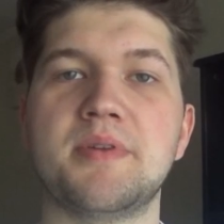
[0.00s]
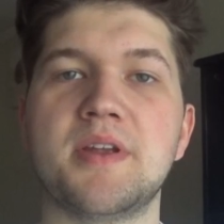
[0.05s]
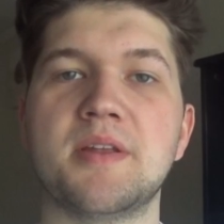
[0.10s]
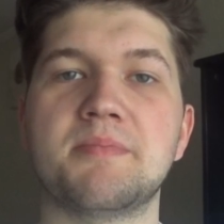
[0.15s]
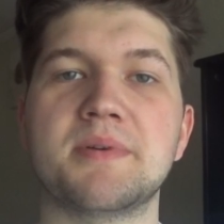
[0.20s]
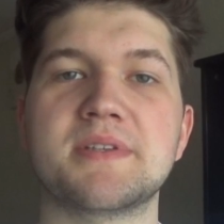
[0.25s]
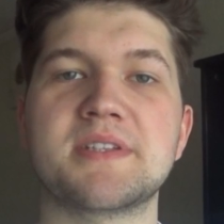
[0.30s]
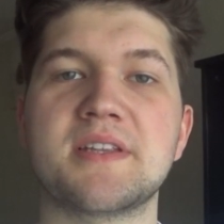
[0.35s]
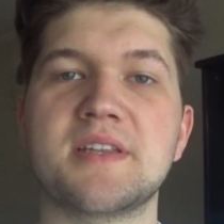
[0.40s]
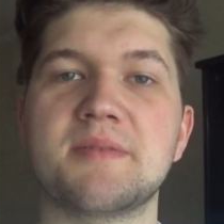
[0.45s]

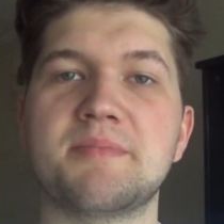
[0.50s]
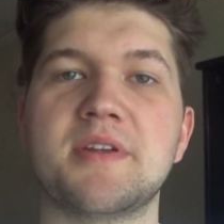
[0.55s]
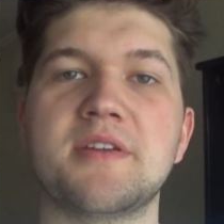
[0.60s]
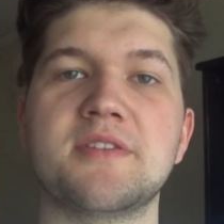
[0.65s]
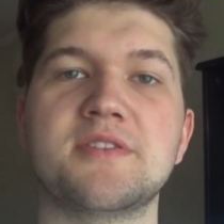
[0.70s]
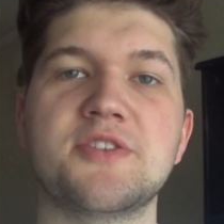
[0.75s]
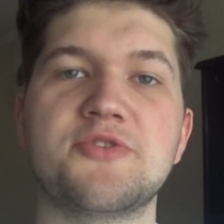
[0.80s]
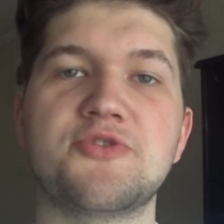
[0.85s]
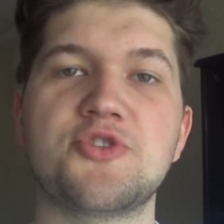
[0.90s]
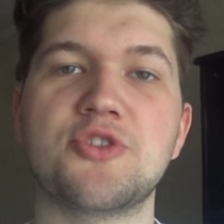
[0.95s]
Привет, пацаны,
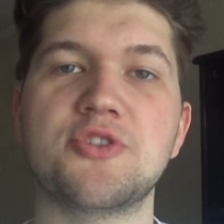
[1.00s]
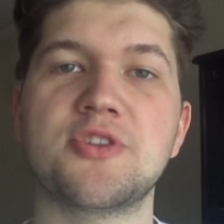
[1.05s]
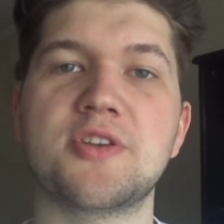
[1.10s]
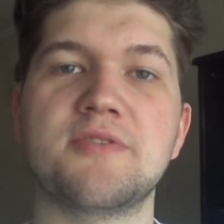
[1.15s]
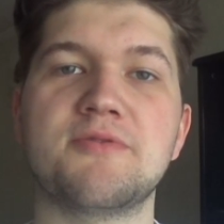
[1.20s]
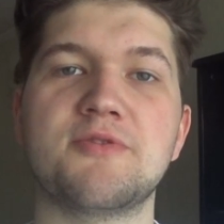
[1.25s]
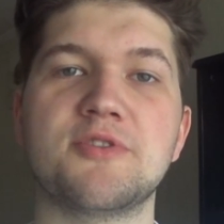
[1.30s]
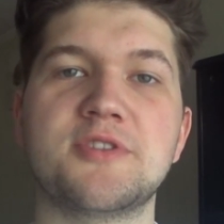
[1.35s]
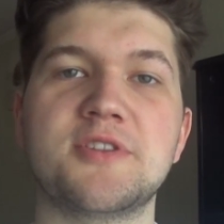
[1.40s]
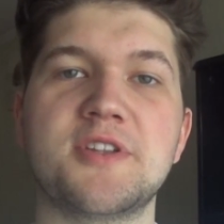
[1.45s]
привет,
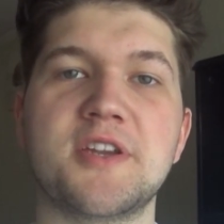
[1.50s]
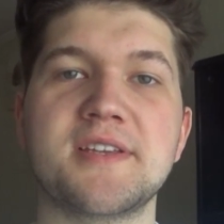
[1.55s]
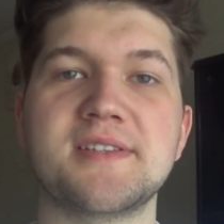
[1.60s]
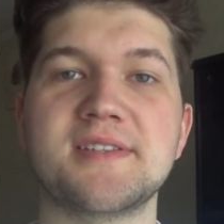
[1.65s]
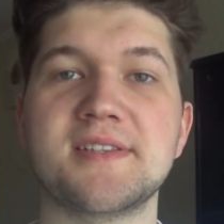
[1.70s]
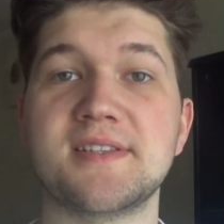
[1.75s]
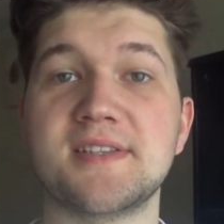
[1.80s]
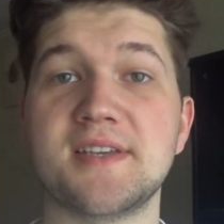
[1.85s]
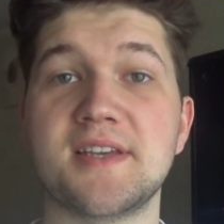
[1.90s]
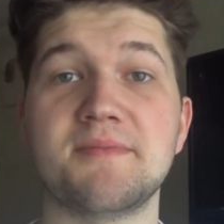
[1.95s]
девчонки. Вот
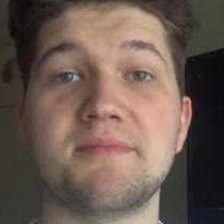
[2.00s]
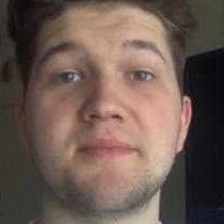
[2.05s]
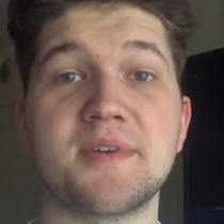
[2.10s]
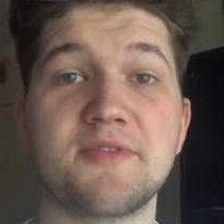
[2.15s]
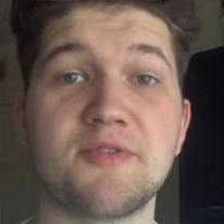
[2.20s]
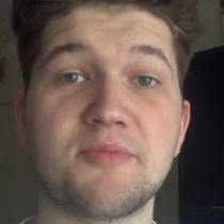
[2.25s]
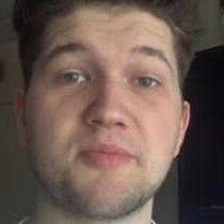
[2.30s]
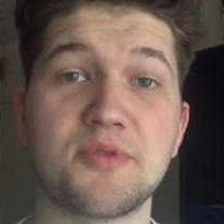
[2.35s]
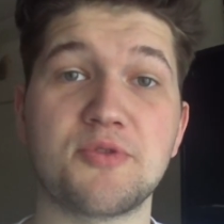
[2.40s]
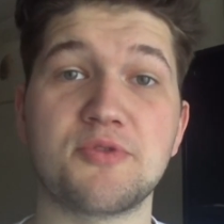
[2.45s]
третий день
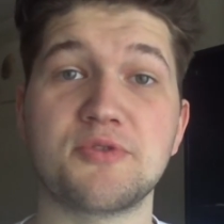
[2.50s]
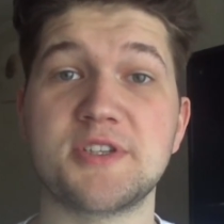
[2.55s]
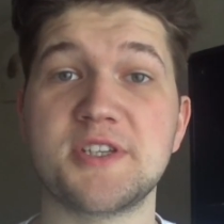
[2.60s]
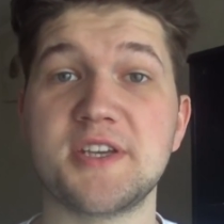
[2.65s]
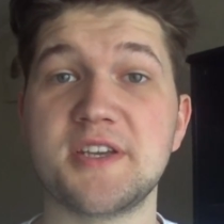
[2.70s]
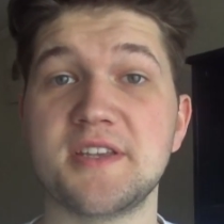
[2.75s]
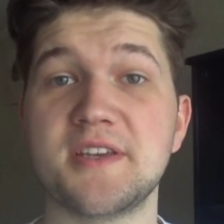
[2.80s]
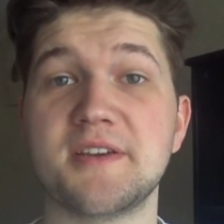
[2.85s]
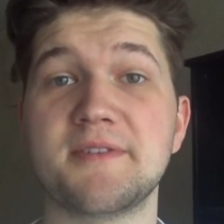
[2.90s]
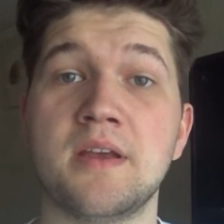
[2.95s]
моего
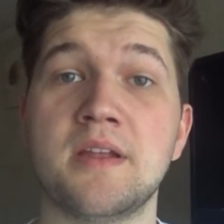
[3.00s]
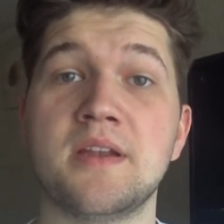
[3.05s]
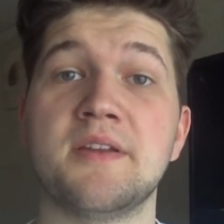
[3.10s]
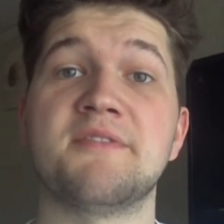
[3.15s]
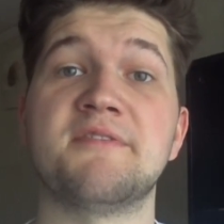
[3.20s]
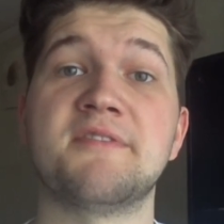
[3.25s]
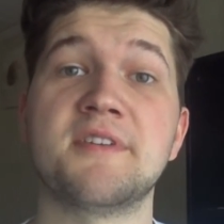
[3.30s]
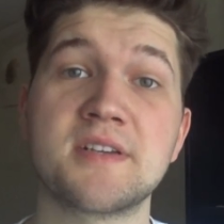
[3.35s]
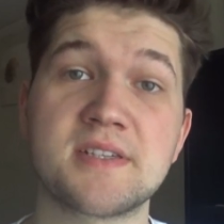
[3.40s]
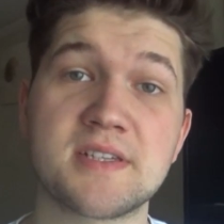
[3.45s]
похудения, или
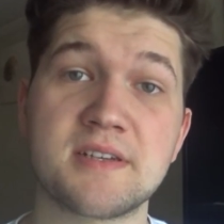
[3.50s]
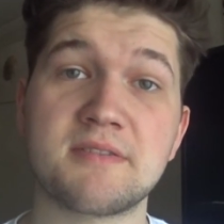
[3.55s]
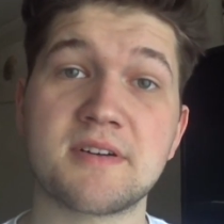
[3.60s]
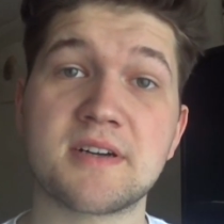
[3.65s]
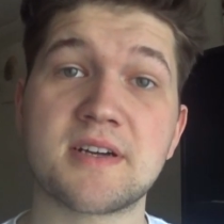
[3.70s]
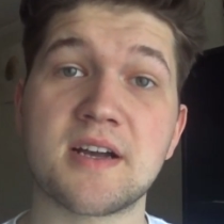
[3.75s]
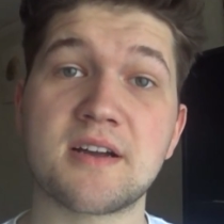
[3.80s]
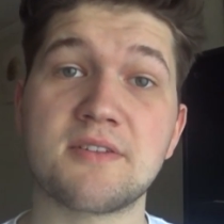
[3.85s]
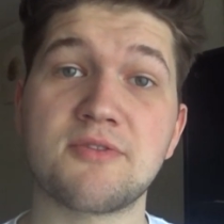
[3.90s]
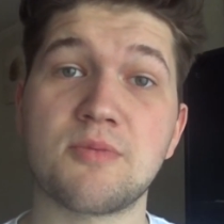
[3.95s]

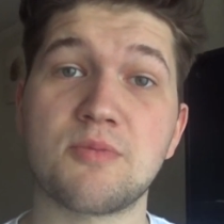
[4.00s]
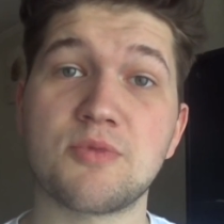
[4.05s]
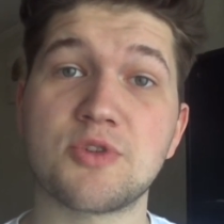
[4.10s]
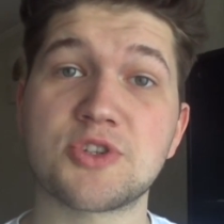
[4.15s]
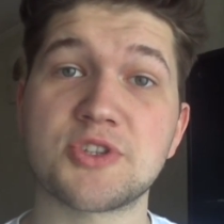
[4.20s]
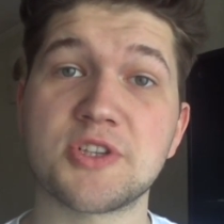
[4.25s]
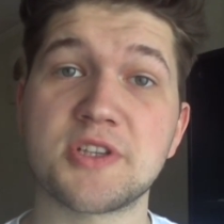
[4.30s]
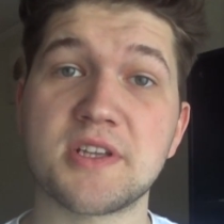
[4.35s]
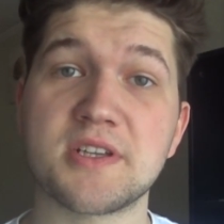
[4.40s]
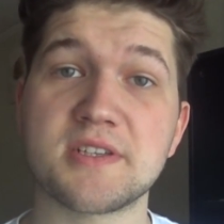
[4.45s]
вызова, как его
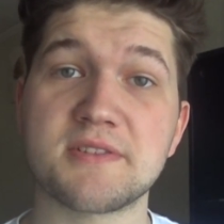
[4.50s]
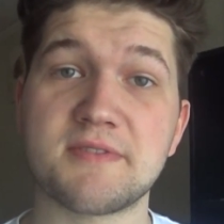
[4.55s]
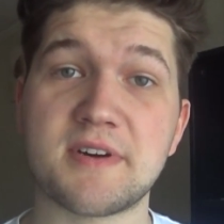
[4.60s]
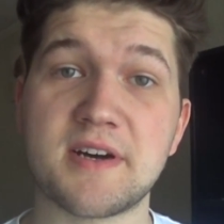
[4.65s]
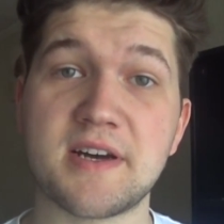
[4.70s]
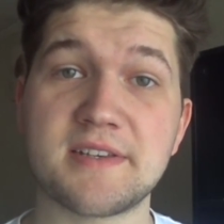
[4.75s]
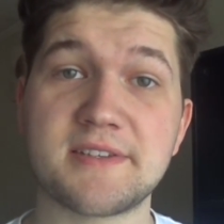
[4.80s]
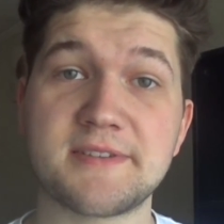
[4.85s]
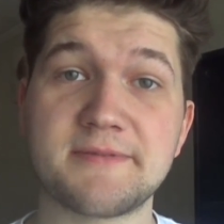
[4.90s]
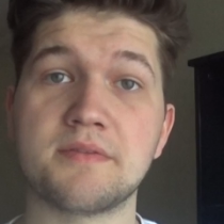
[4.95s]
можно
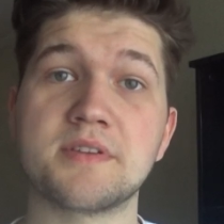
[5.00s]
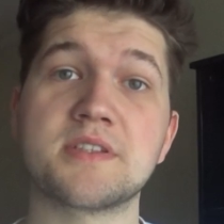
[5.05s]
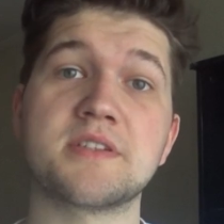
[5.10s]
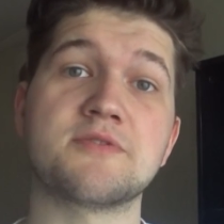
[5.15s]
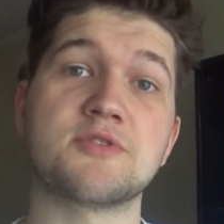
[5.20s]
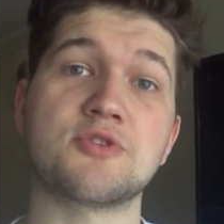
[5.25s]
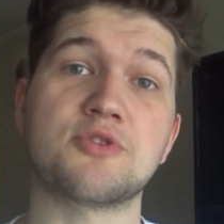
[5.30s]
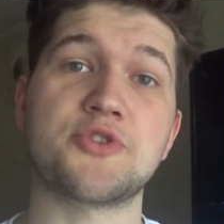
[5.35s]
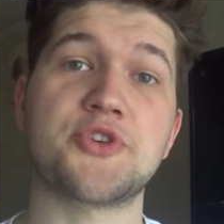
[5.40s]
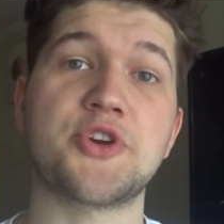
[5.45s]
назвать.
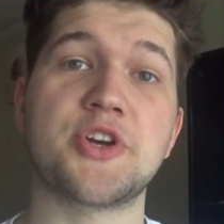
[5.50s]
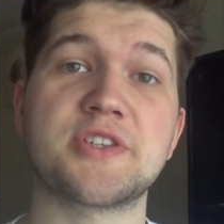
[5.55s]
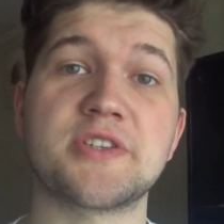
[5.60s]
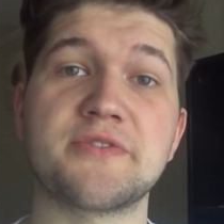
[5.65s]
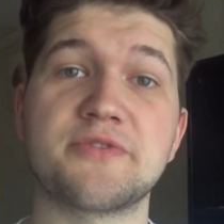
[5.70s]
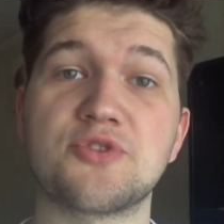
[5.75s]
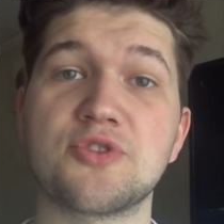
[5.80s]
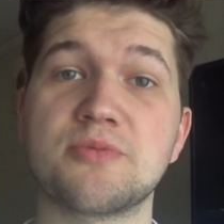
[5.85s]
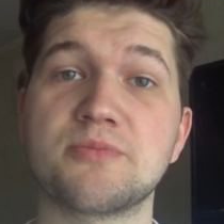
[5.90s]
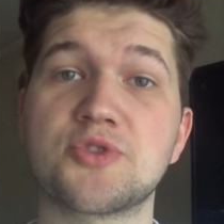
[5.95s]
Вызов
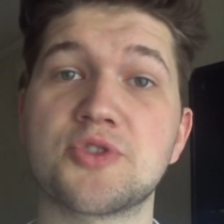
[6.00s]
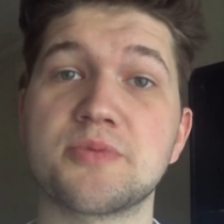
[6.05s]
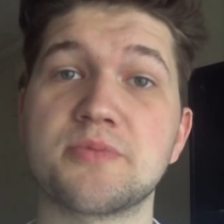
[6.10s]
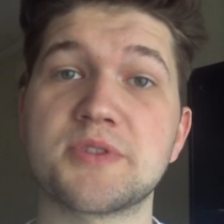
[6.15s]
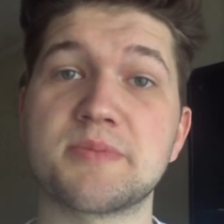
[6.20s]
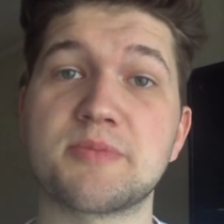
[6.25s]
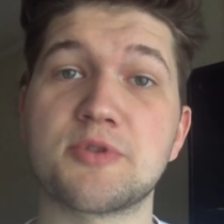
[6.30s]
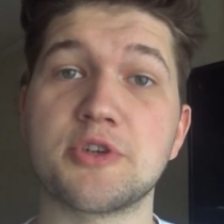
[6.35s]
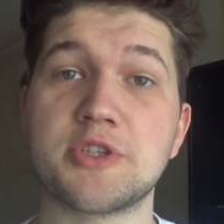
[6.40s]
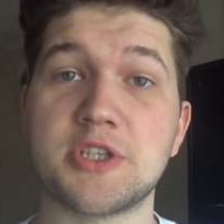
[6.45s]
заключается в том,
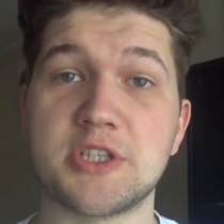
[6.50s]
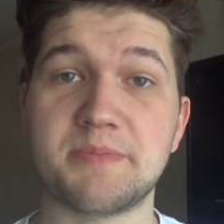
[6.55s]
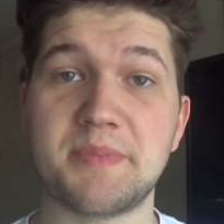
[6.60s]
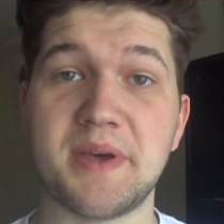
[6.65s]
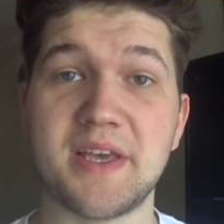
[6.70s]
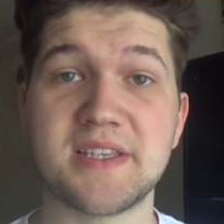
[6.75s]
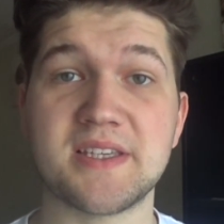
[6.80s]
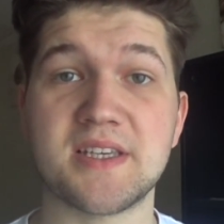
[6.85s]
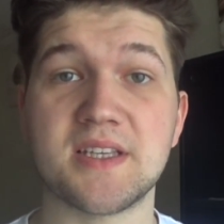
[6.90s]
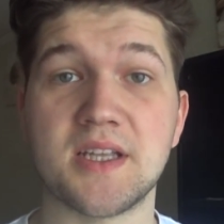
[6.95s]
чтобы сбросить
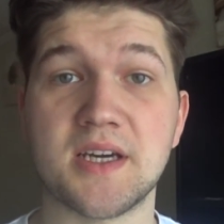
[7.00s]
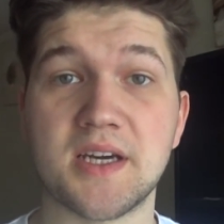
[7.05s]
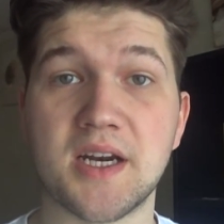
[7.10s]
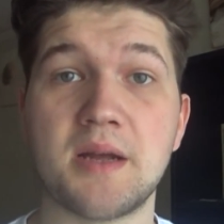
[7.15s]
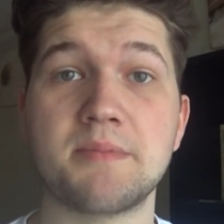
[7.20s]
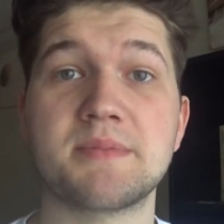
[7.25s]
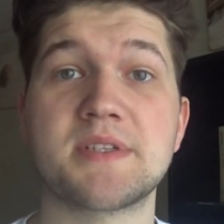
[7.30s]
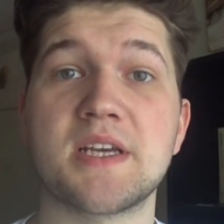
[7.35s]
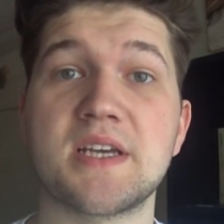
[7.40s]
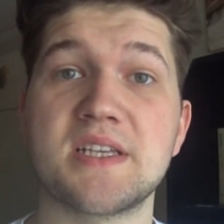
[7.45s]
5
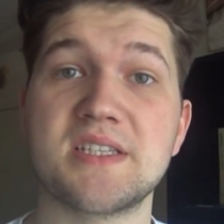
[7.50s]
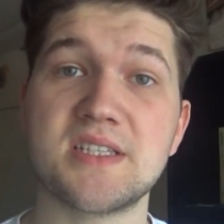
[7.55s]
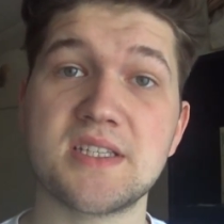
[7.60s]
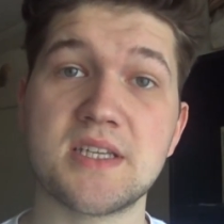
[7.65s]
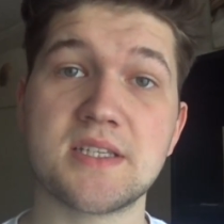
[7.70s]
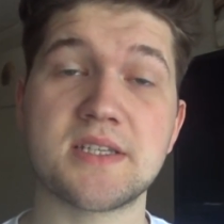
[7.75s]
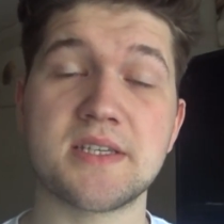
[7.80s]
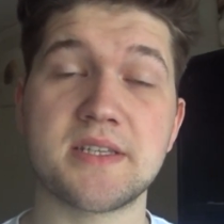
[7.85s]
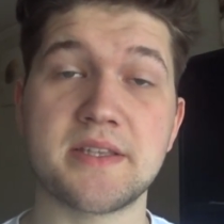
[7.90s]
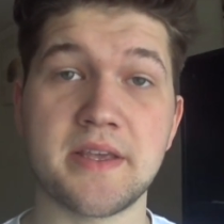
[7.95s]
килограмм за
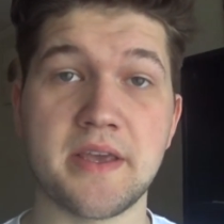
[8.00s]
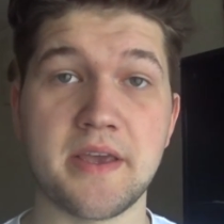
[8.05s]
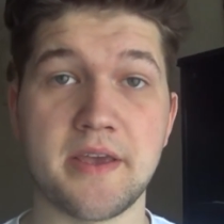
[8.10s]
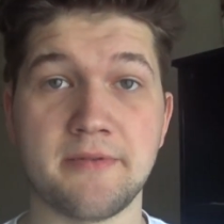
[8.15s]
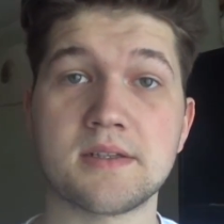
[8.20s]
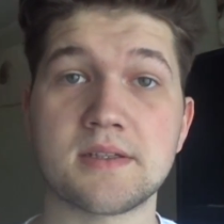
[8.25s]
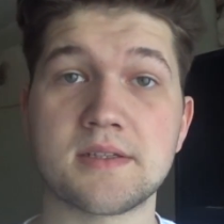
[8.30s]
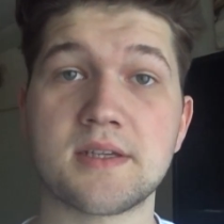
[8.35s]
11 дней.